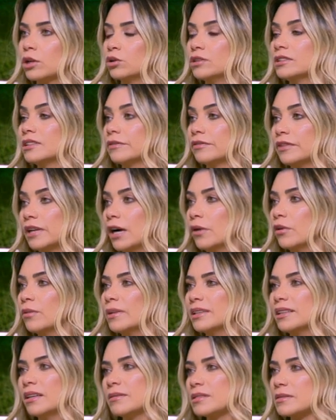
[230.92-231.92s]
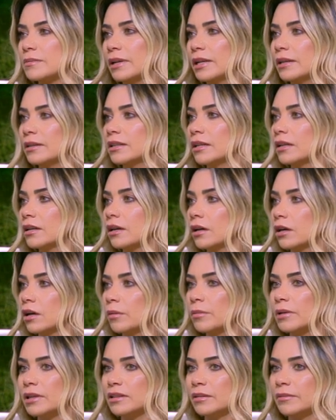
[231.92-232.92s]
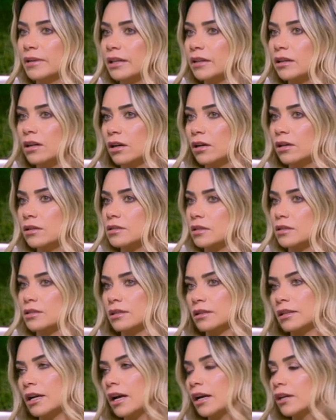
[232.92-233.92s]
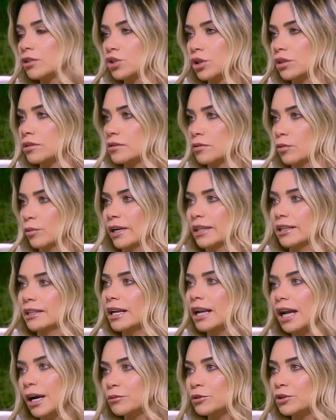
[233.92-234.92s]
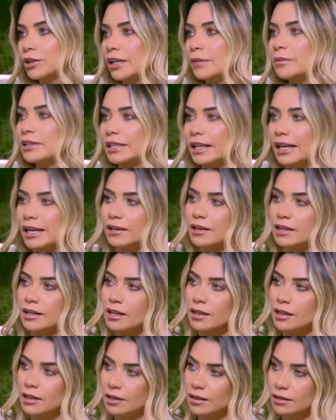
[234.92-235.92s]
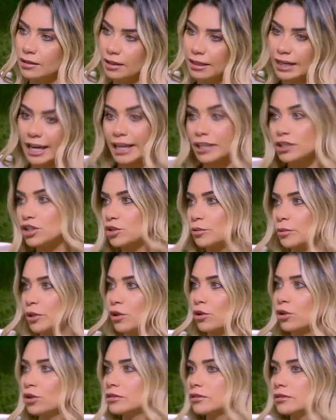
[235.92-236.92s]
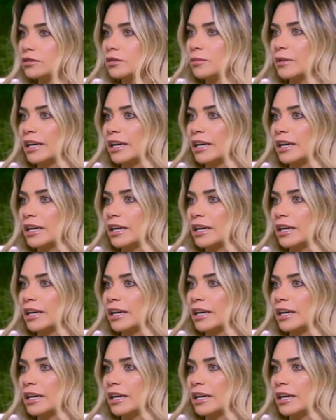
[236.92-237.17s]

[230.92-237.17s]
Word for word: كنت في الاول بدأ بس بقيت كبر دماغي خلاص اصل ده شخص وبعدين الحمد لله بتلاقي جيش بيرد